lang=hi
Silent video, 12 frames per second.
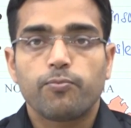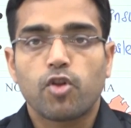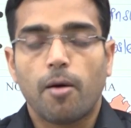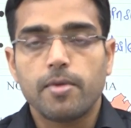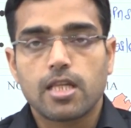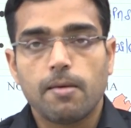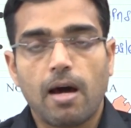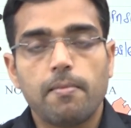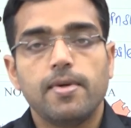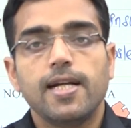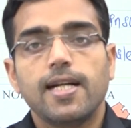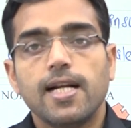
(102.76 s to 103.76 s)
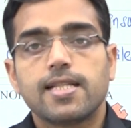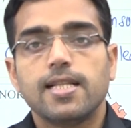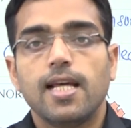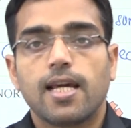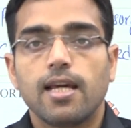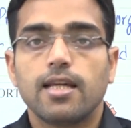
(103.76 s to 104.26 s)
तो हम इसके बारे में डिटेल से
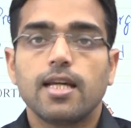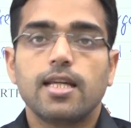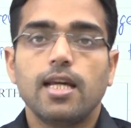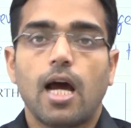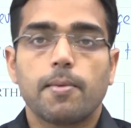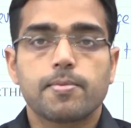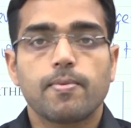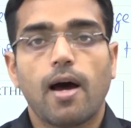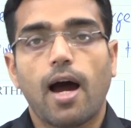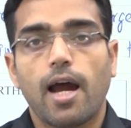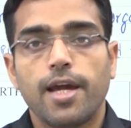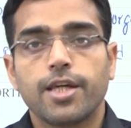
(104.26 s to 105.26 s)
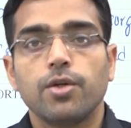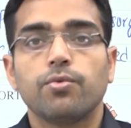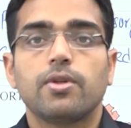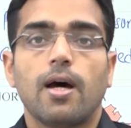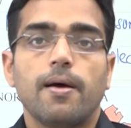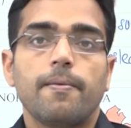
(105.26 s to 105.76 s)
देखेंगे कि आपसा आया क्यों
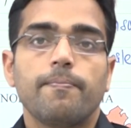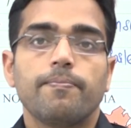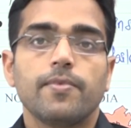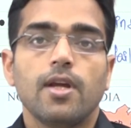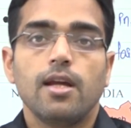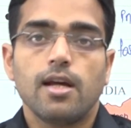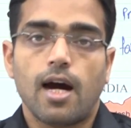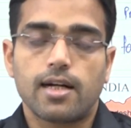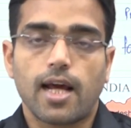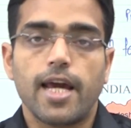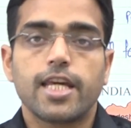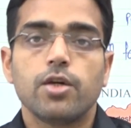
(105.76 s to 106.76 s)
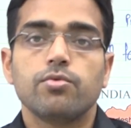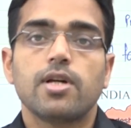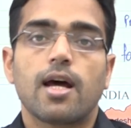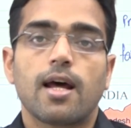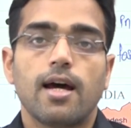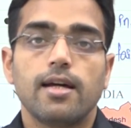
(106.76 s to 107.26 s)
था हटाया क्यों
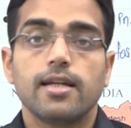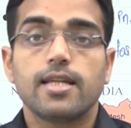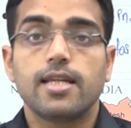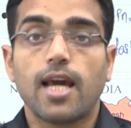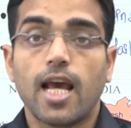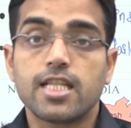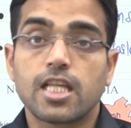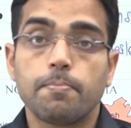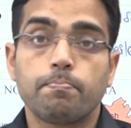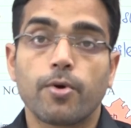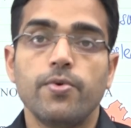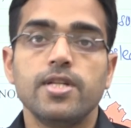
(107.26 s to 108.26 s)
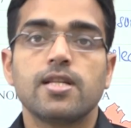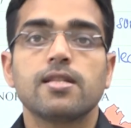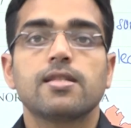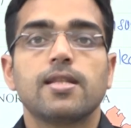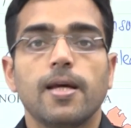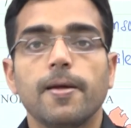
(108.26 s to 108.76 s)
जा रहा है क्या इसके
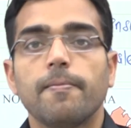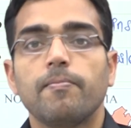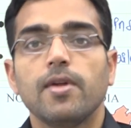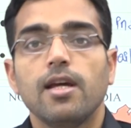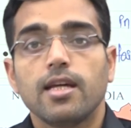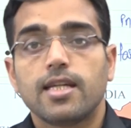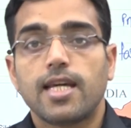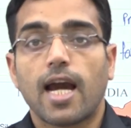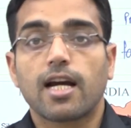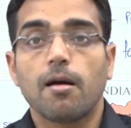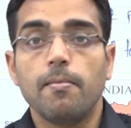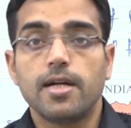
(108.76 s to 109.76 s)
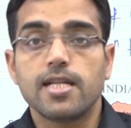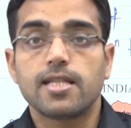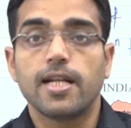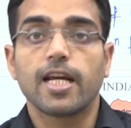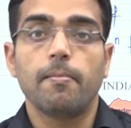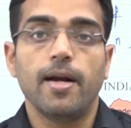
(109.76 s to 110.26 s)
प्रोविजंस थे क्या कमिटीज
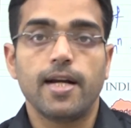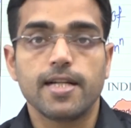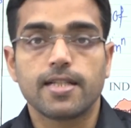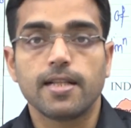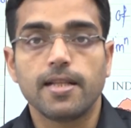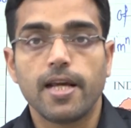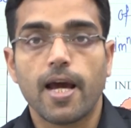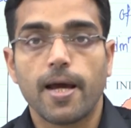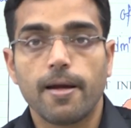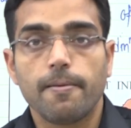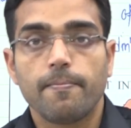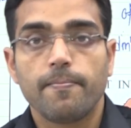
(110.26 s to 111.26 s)
ने रिकमेंडेशन दिया है